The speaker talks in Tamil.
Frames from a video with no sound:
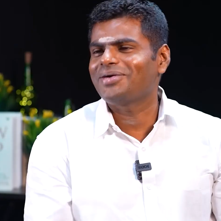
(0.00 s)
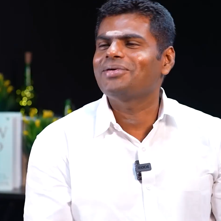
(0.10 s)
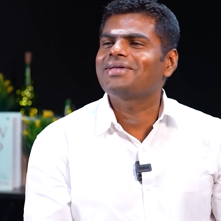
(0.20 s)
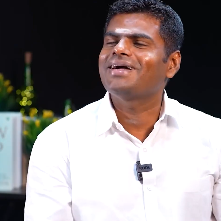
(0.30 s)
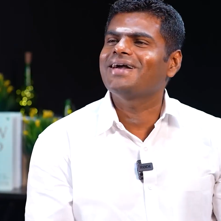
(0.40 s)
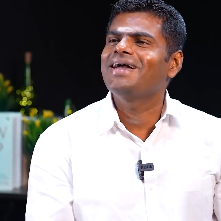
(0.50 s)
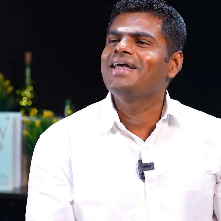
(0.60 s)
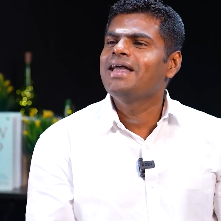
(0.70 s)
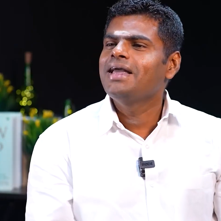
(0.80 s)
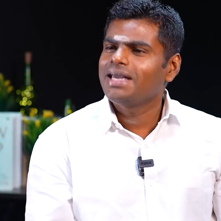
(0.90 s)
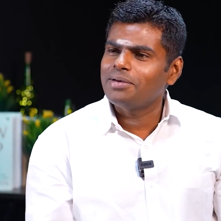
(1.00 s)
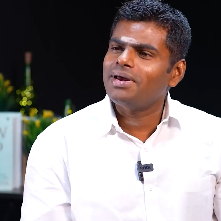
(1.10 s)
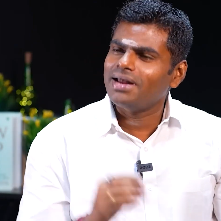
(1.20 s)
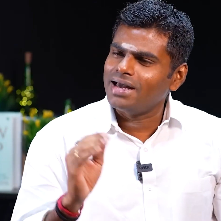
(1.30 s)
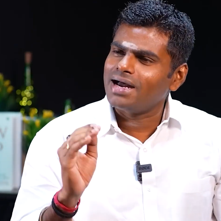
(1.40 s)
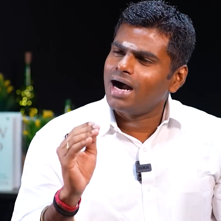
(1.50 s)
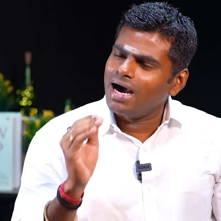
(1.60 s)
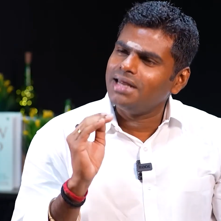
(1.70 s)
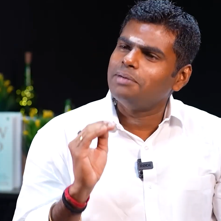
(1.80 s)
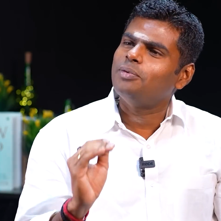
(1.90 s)
வேறு கொடுக்குறாங்க இங்கே பாருங்கள்
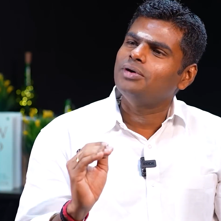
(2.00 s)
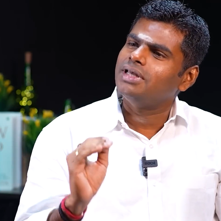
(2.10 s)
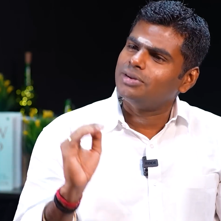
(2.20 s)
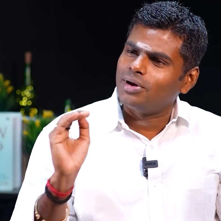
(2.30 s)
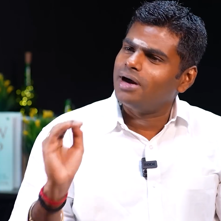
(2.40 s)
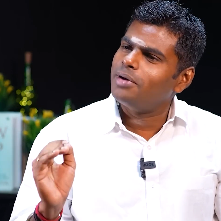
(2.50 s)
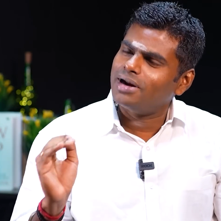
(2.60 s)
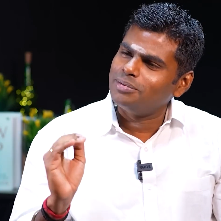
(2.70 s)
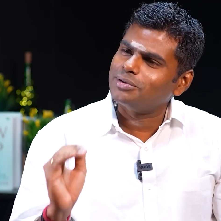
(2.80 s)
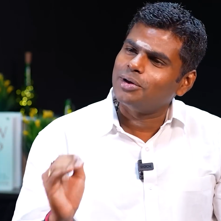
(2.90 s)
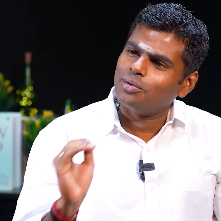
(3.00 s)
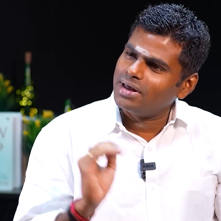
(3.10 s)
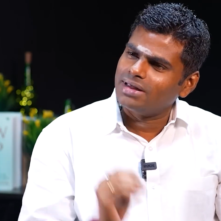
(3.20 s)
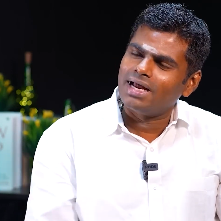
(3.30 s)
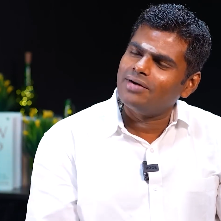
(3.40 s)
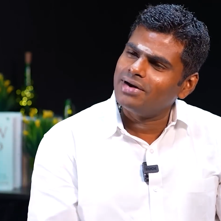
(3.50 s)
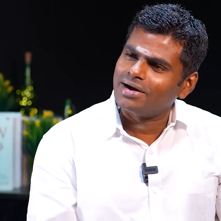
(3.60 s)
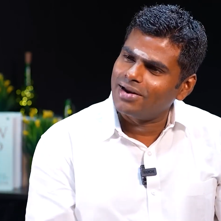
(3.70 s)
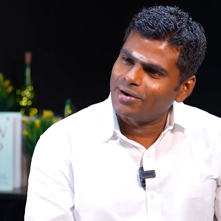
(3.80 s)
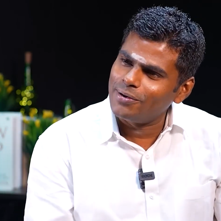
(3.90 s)
ஆரிய புகுத்தி துலாபாரம்னு சொல்லக்கூடிய
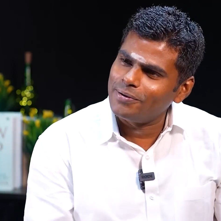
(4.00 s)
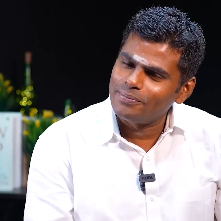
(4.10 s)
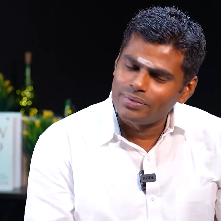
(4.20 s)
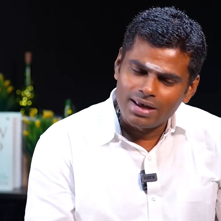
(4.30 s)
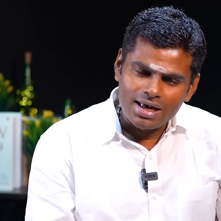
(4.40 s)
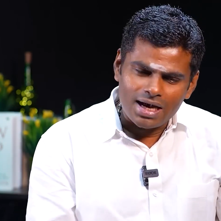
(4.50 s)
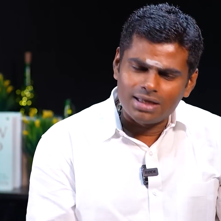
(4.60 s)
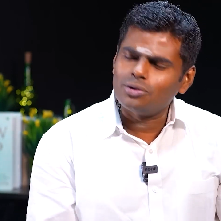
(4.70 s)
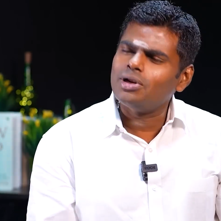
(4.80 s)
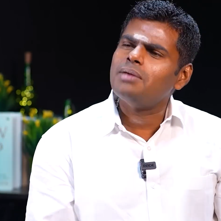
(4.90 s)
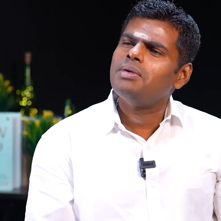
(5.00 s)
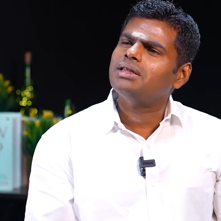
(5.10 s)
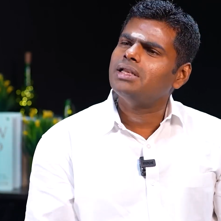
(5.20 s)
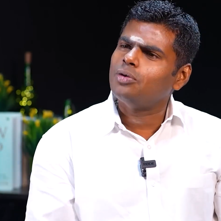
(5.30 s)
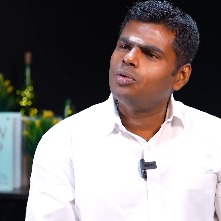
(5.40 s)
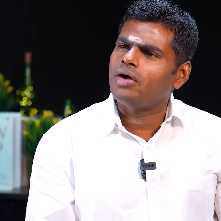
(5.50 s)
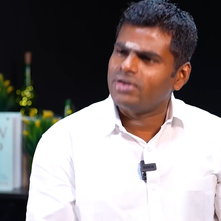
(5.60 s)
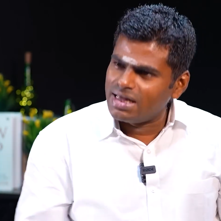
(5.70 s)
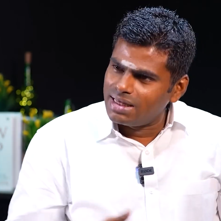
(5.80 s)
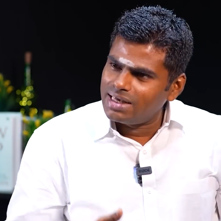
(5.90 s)
திராவிட கழகம் அந்த துலாபாரத்தில்
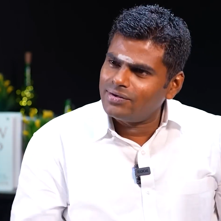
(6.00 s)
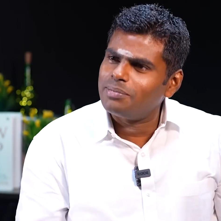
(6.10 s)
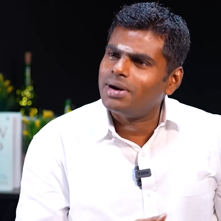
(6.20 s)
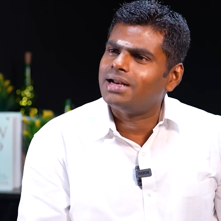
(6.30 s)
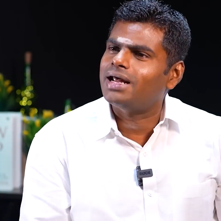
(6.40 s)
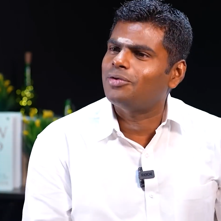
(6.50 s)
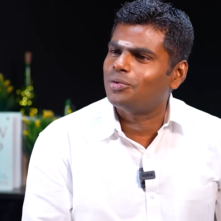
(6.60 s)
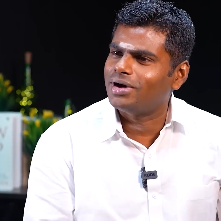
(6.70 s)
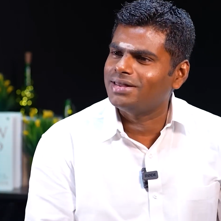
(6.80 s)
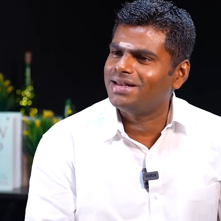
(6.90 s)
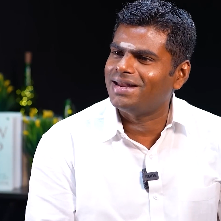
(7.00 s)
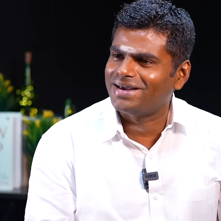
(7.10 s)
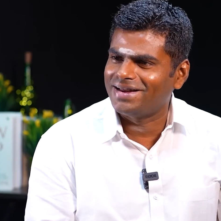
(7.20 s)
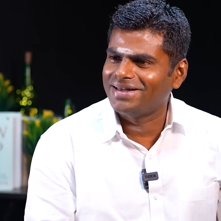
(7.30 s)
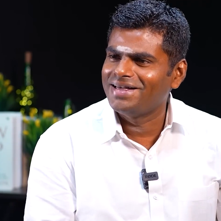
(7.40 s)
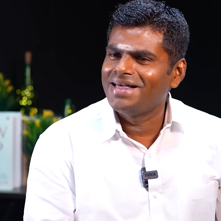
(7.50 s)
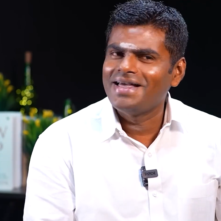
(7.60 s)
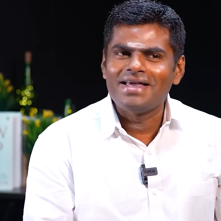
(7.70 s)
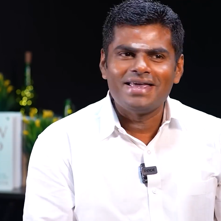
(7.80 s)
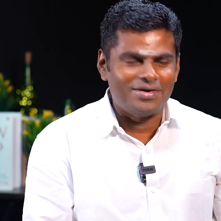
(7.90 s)
அவர் எந்திரிக்க வர மாட்டார் அவர் உட்காந்துட்டே இருக்கார்
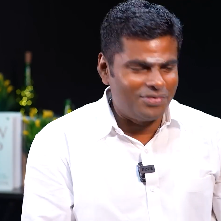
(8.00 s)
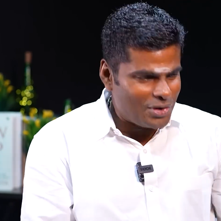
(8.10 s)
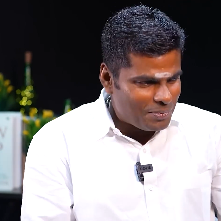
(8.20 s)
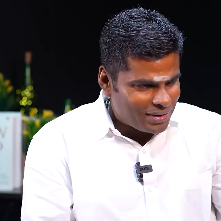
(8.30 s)
எவ்வளோ